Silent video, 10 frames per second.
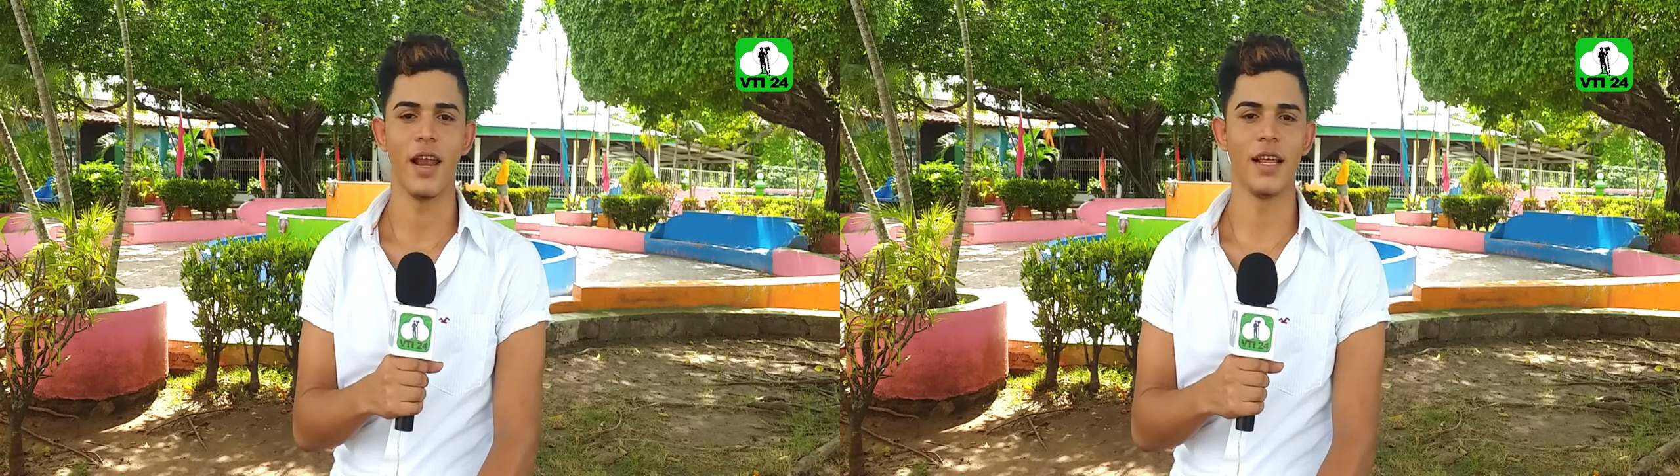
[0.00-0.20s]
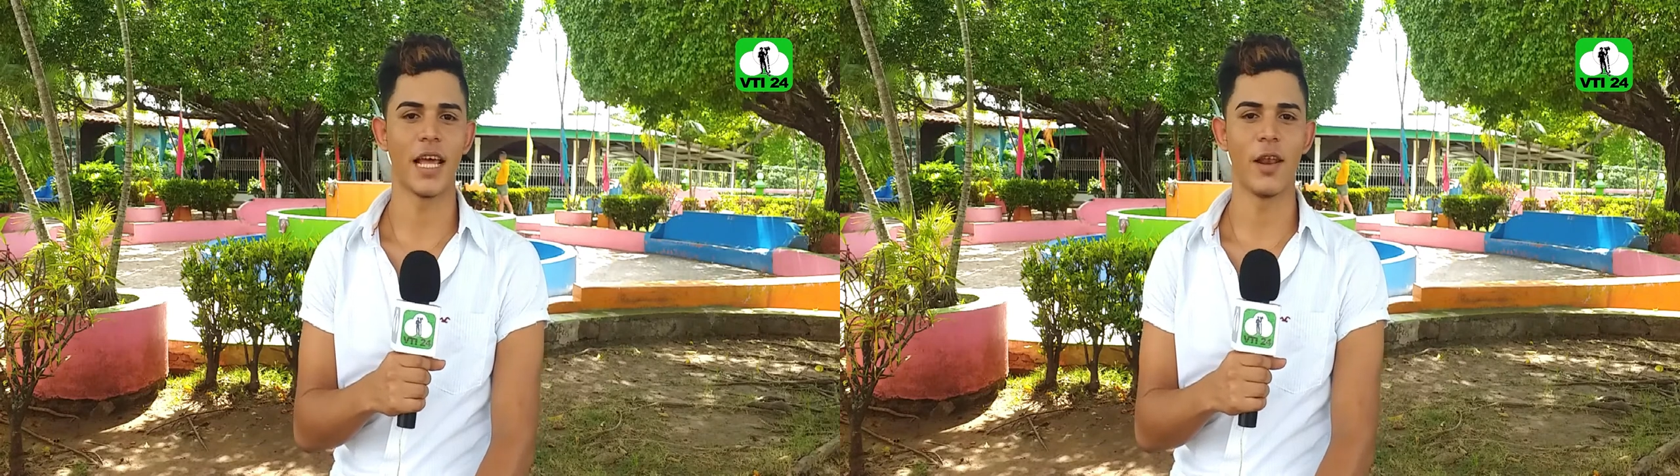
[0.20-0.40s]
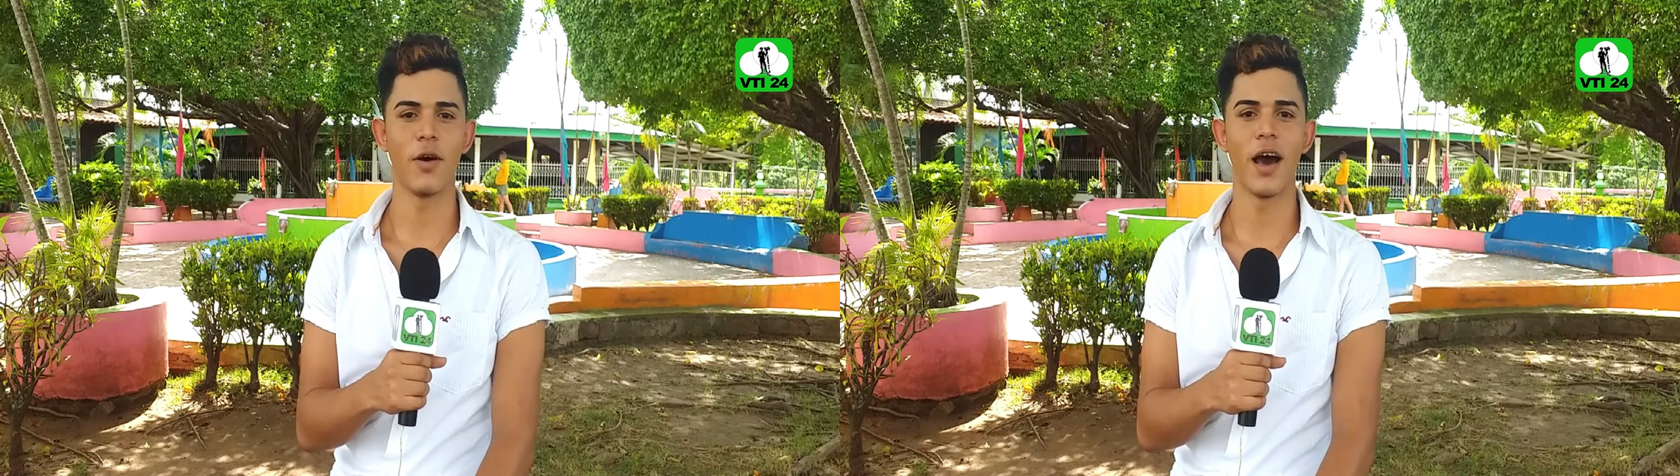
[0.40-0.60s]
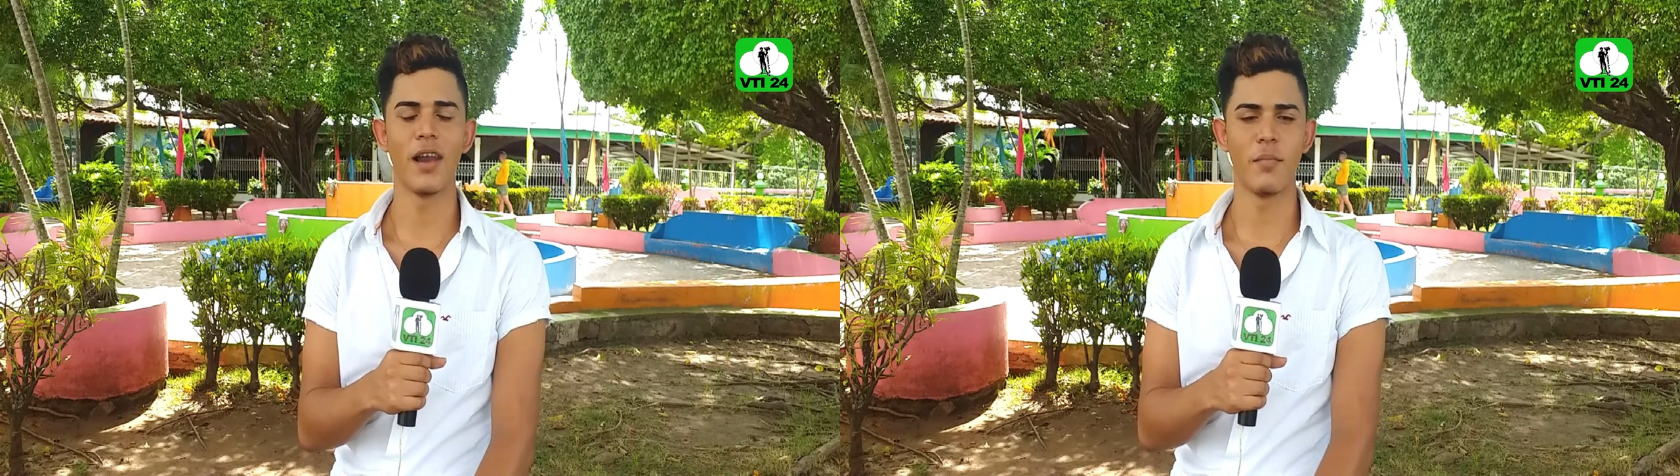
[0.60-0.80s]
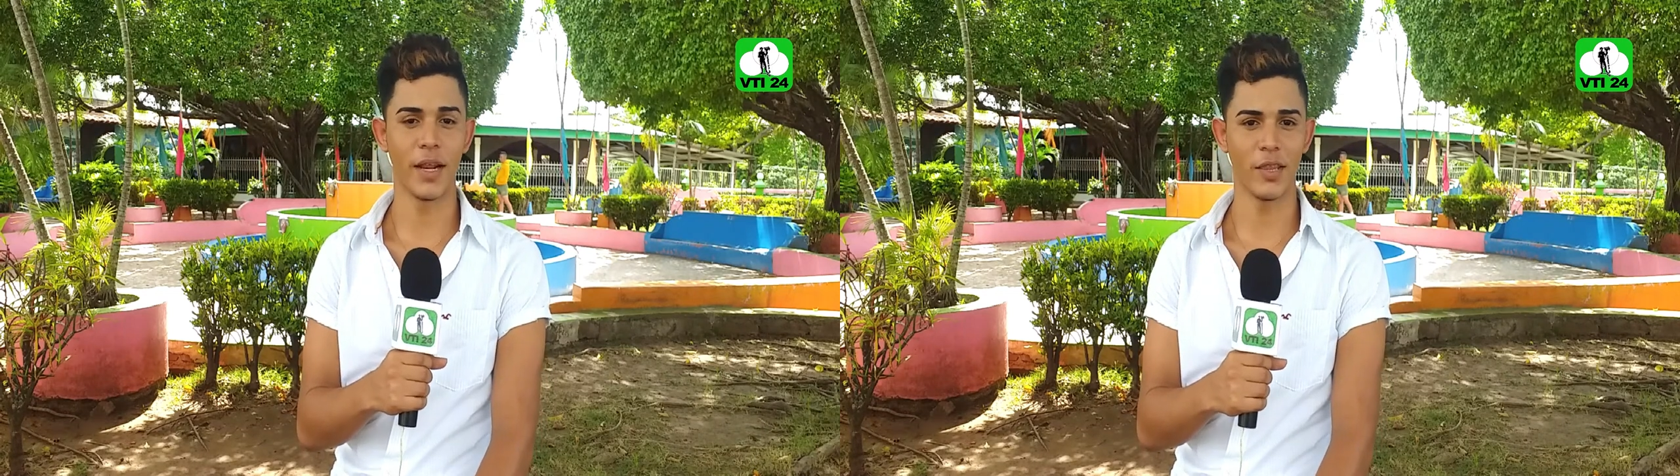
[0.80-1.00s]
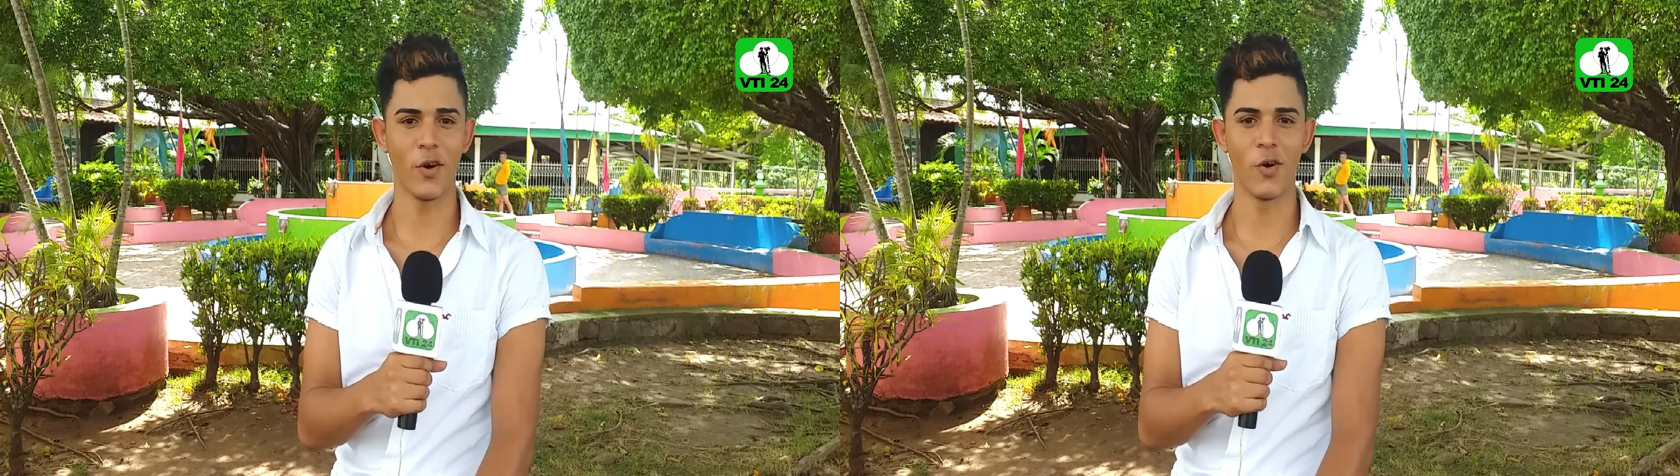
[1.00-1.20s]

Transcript: Les saluda Alberto